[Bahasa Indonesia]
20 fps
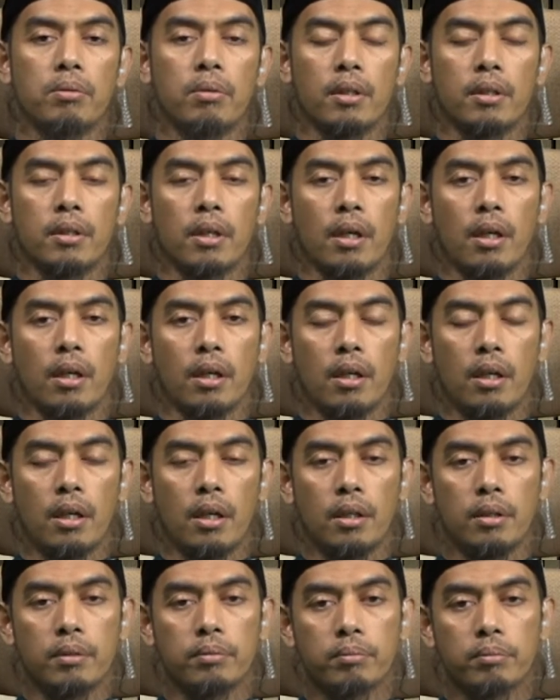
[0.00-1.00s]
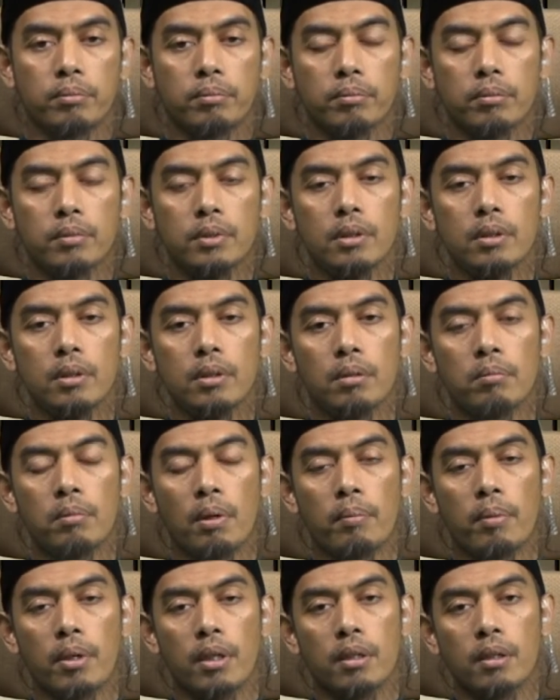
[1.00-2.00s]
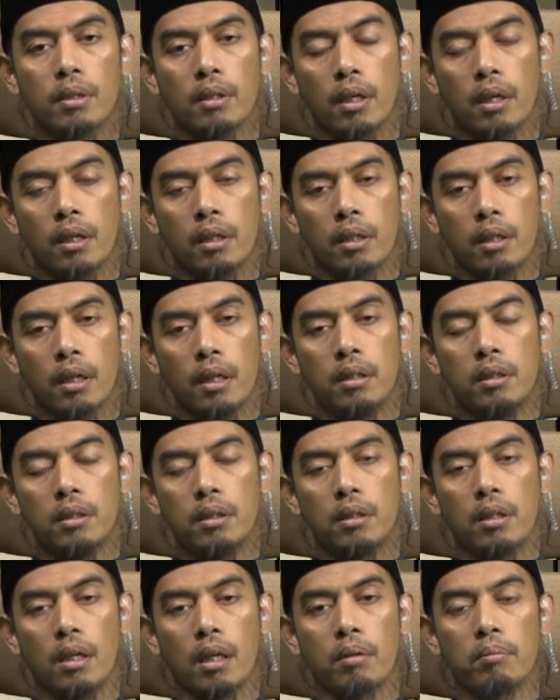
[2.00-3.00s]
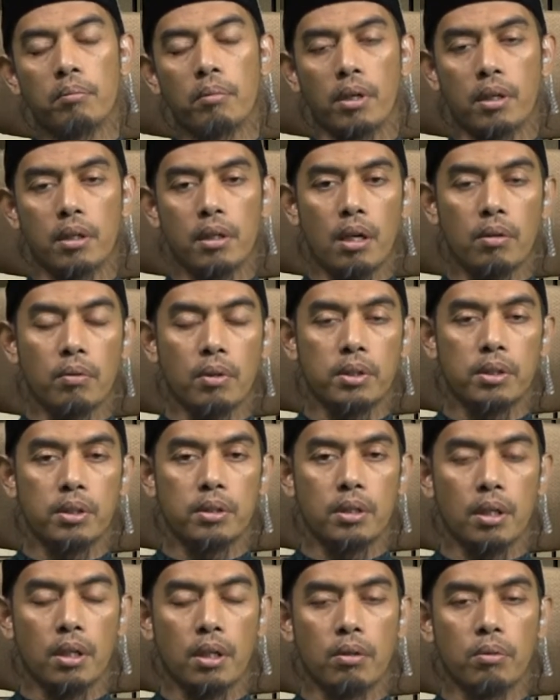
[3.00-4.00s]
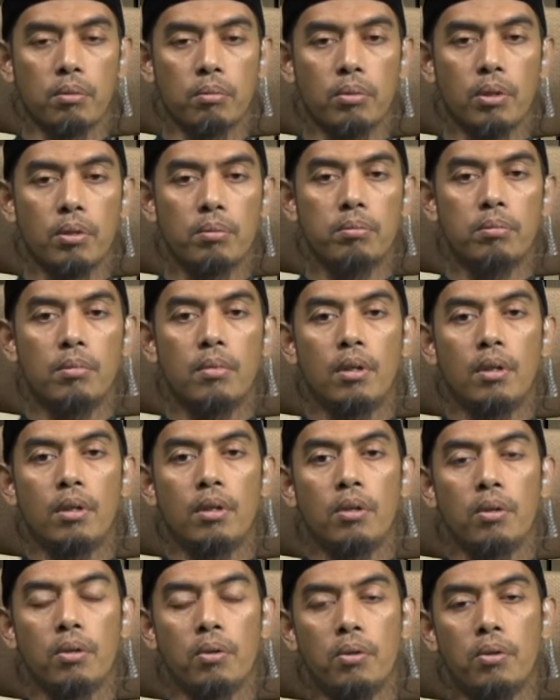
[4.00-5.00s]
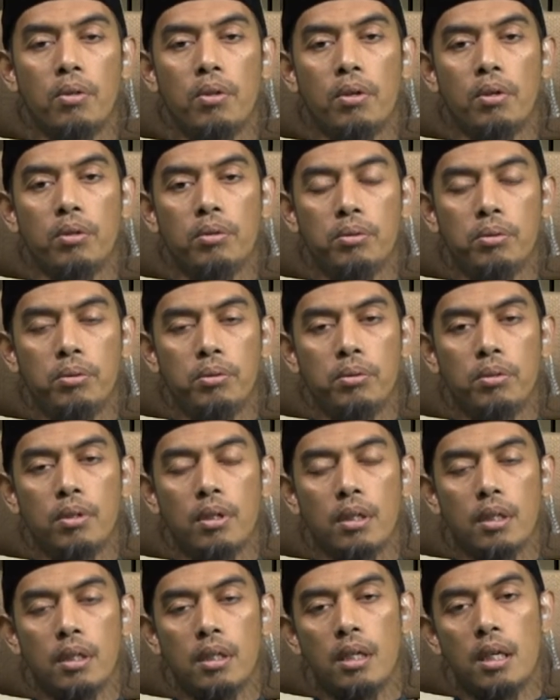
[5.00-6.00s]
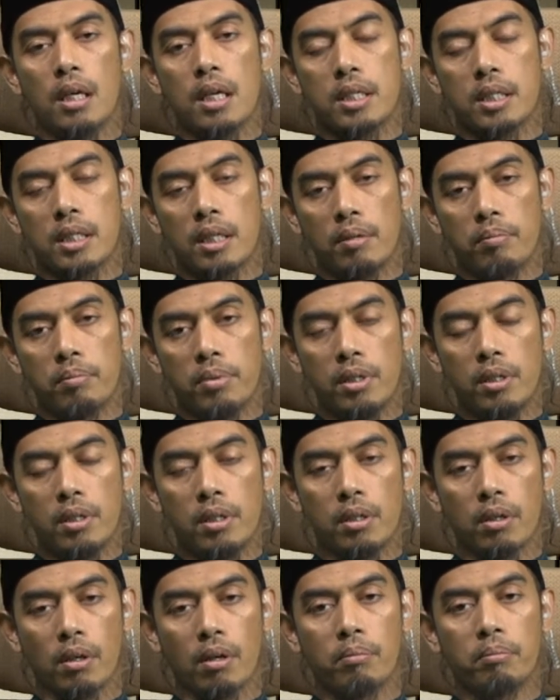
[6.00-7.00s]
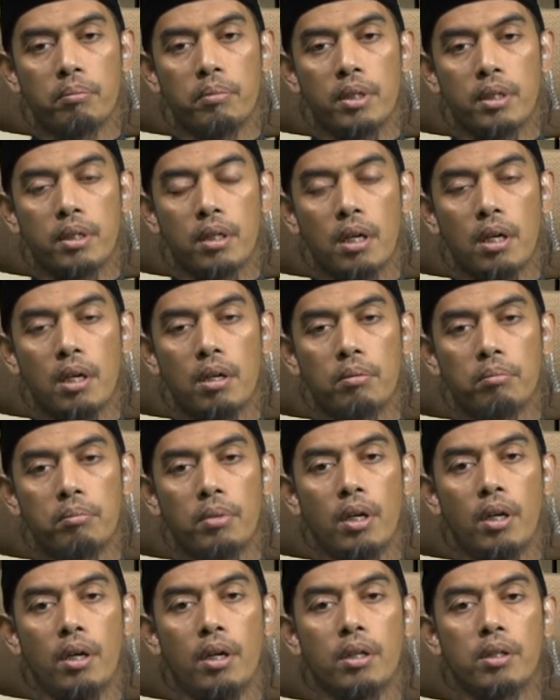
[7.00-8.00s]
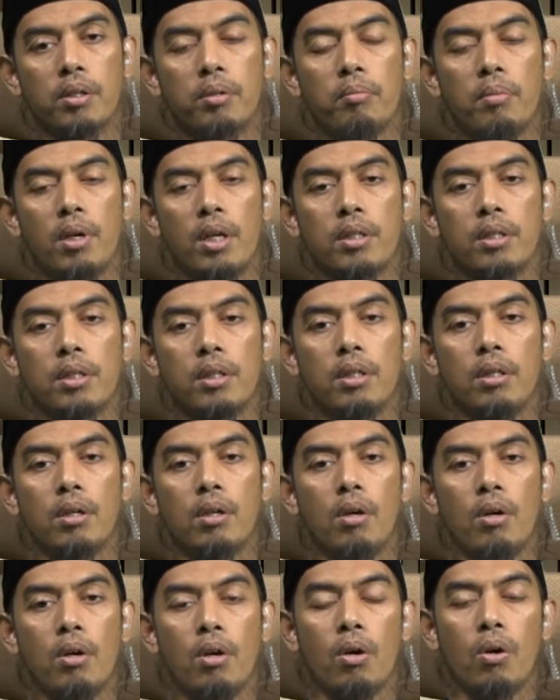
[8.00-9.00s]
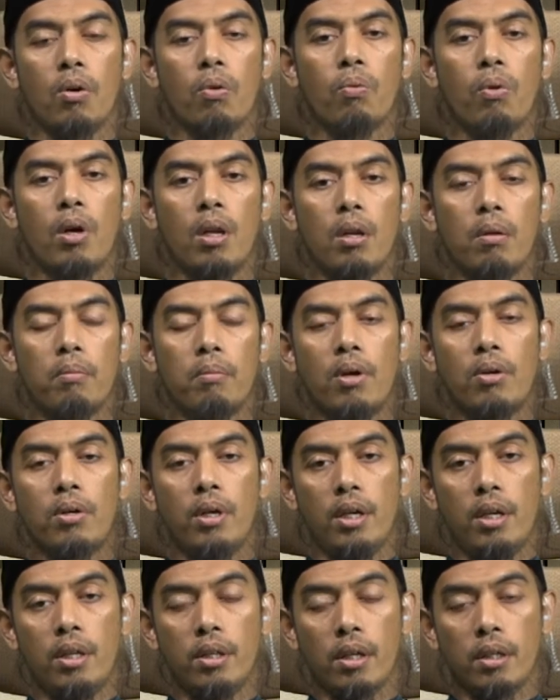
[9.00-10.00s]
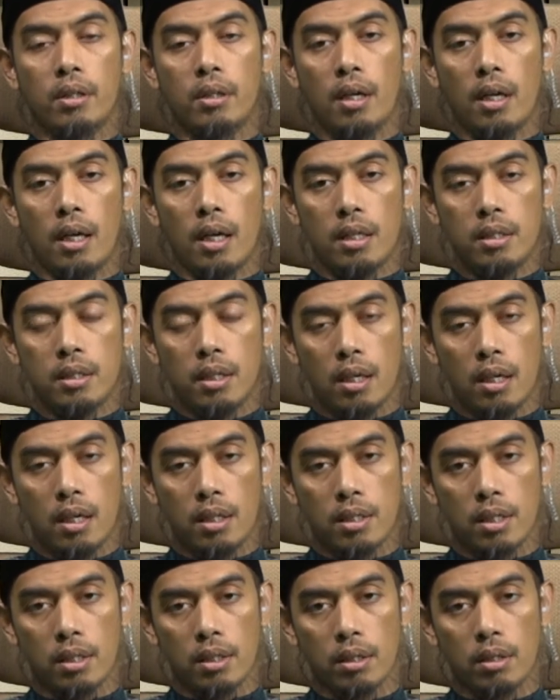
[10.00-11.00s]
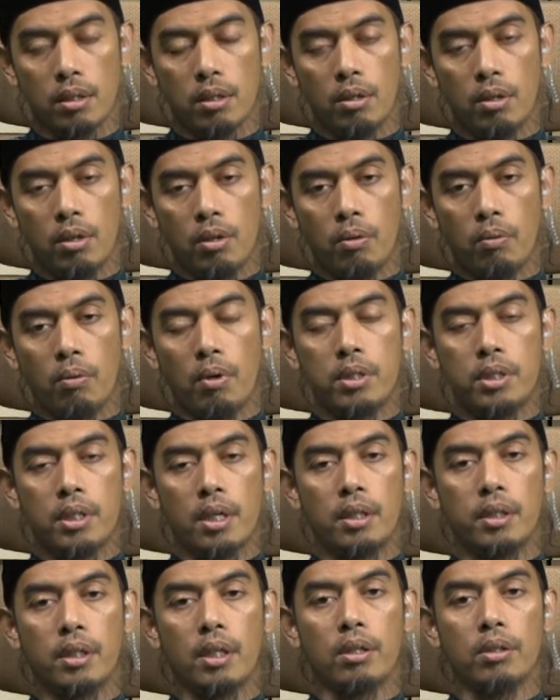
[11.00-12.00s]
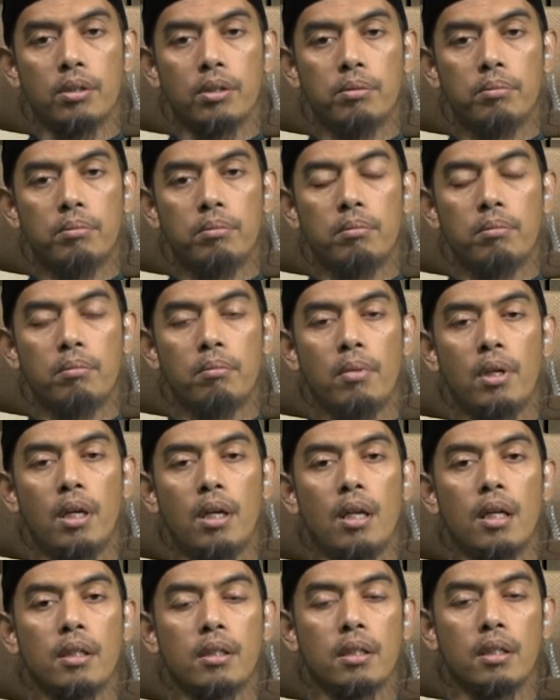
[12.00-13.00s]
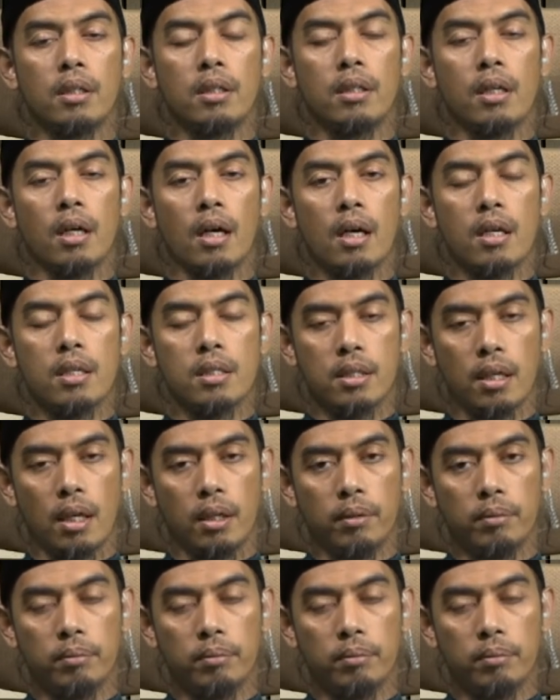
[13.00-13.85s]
wa taala memerintahkan di dalam berdakwah secara umum ud'u ila sabili rabbika bil hikmati wal mau'izatil hasanati wajadilhum billati hiya ahsan